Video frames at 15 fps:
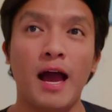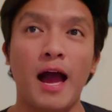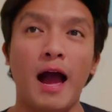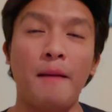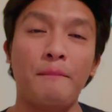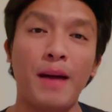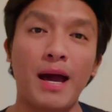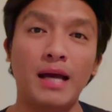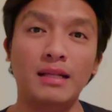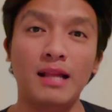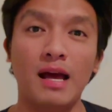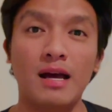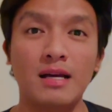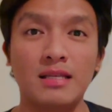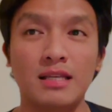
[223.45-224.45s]
Ang pangit
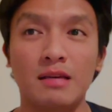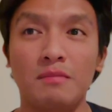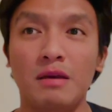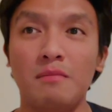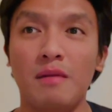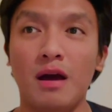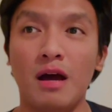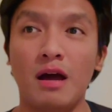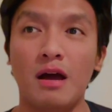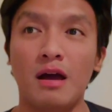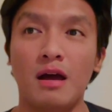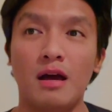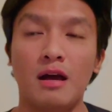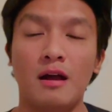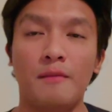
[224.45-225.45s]
lang kasi may mga
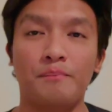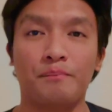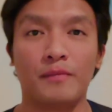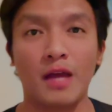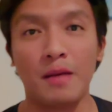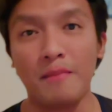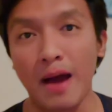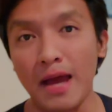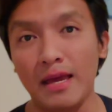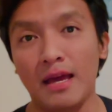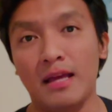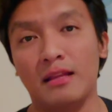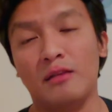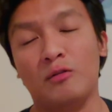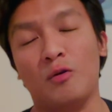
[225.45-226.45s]

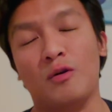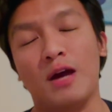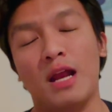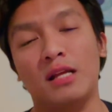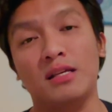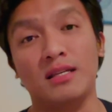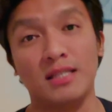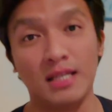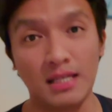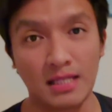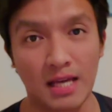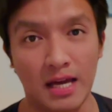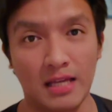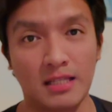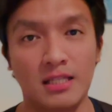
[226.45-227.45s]
kabayan to galing sa
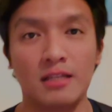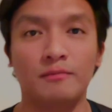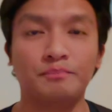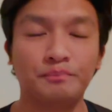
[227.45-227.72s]
seasides.